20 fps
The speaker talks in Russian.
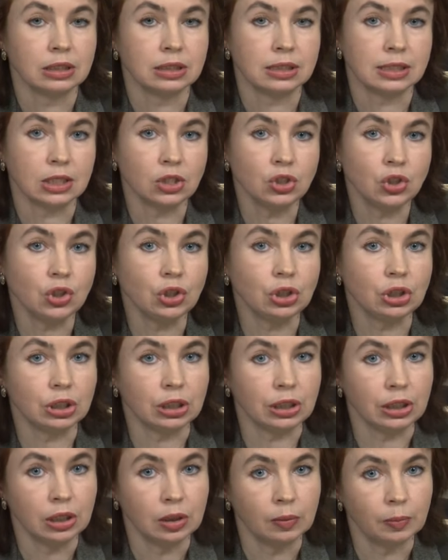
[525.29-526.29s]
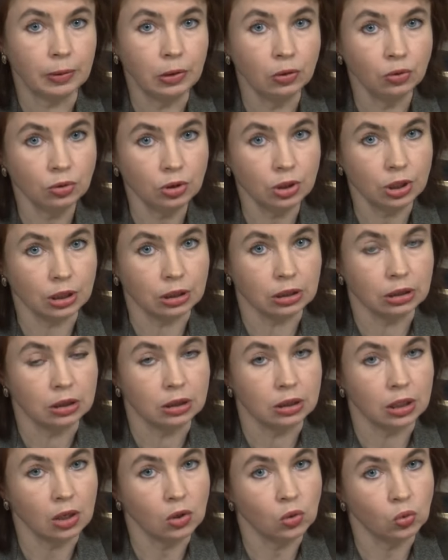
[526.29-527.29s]
защитной пленки
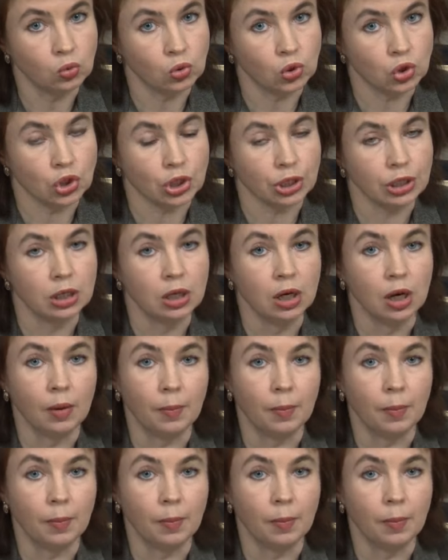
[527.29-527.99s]
на коже